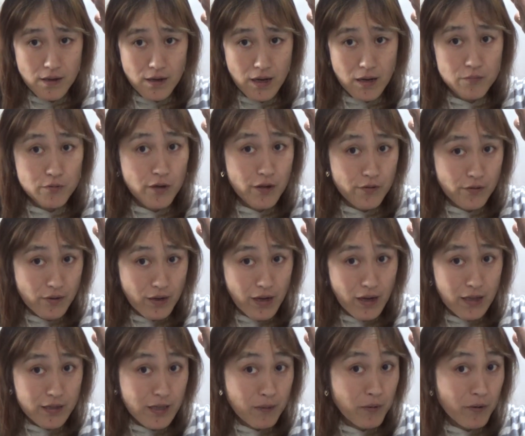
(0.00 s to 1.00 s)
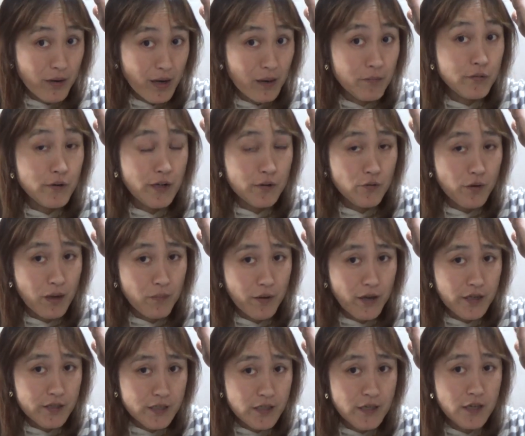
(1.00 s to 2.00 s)
油の頭の油とかも
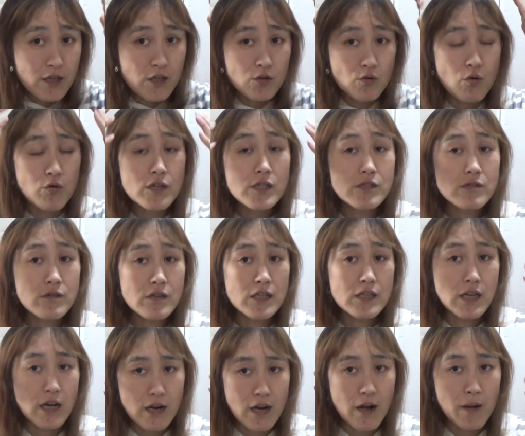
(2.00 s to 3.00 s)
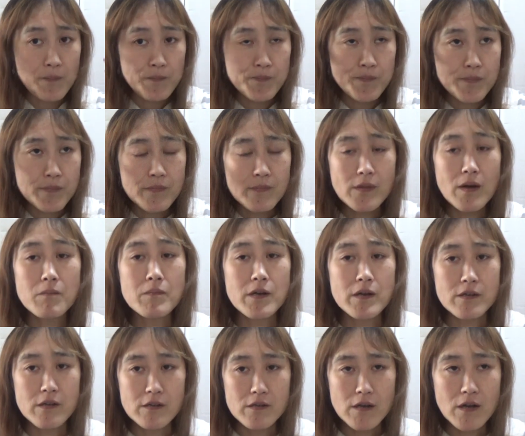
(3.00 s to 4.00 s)
やし取りすぎたらダメ
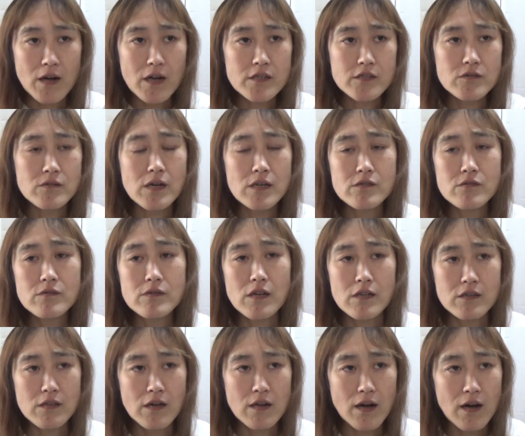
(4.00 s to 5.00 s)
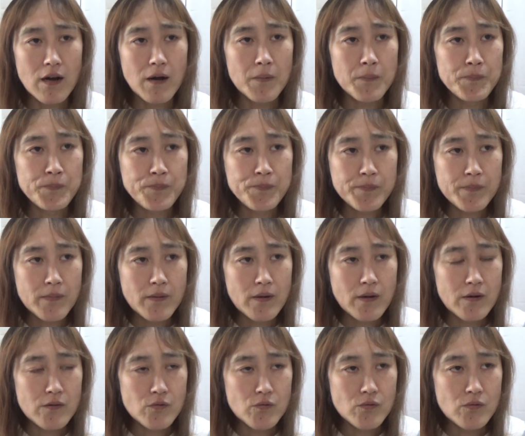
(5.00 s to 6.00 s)
やねんってカスカスになったら
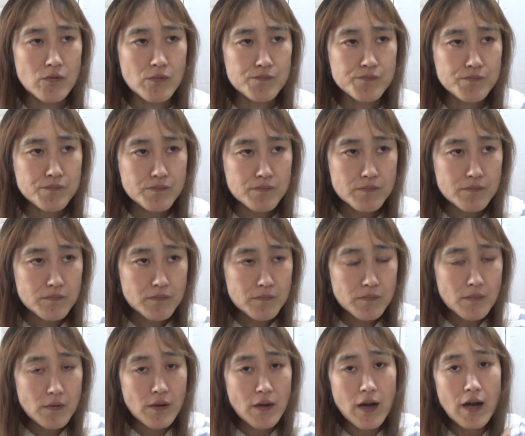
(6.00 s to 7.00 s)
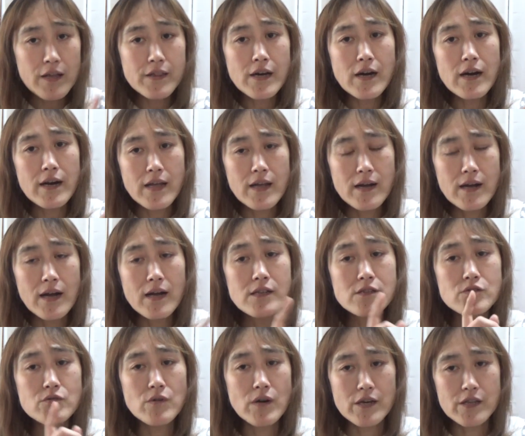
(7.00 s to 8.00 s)
あの肌荒れ乾
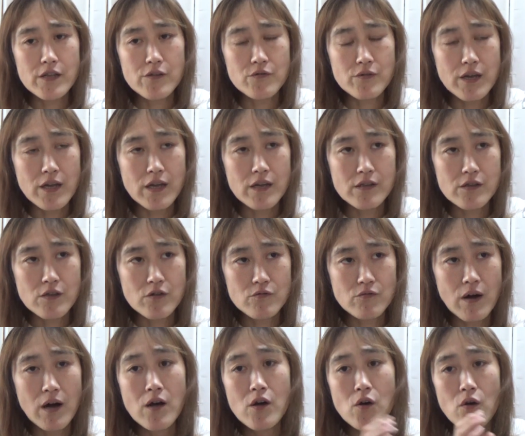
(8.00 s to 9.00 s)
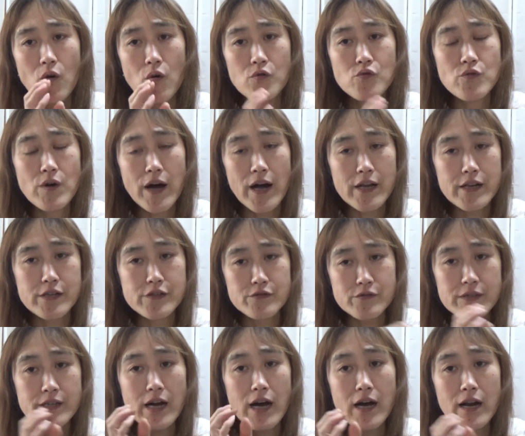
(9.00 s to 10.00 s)
燥肌の原因っていうのはお風呂入り
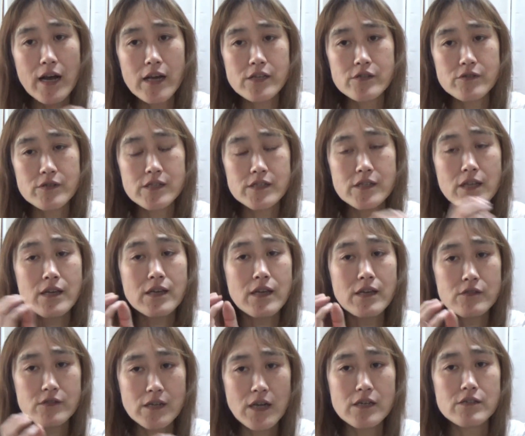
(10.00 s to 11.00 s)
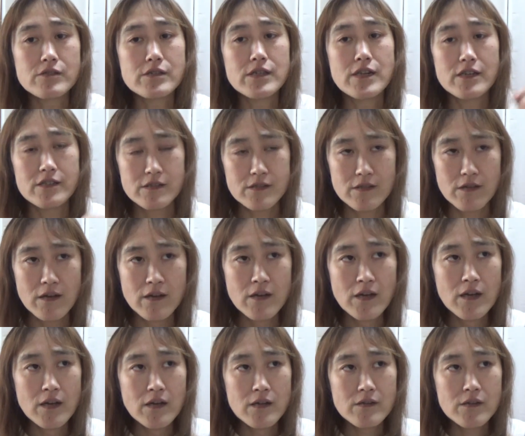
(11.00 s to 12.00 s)
すぎ洗いすぎ石鹸使いすぎらしいね
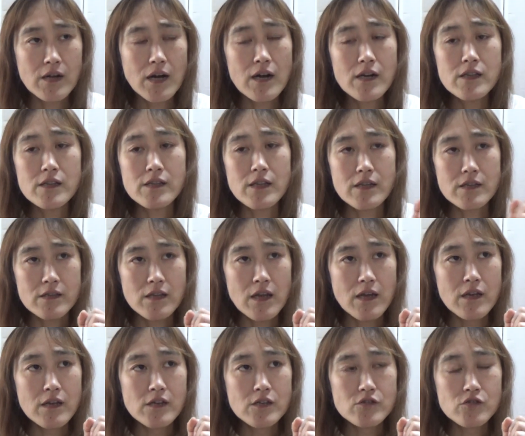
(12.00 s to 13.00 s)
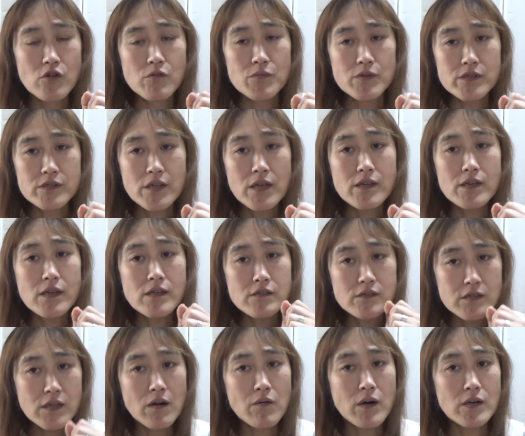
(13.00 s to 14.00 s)
で体なんて将棋石鹸
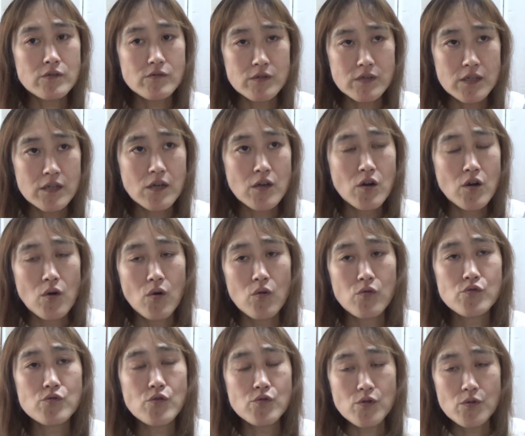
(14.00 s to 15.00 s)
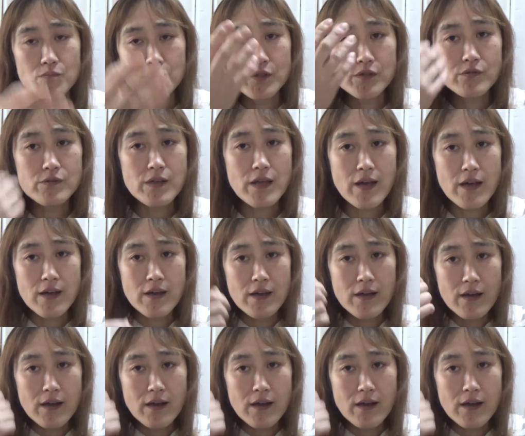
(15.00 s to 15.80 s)
使わずにお風呂の水で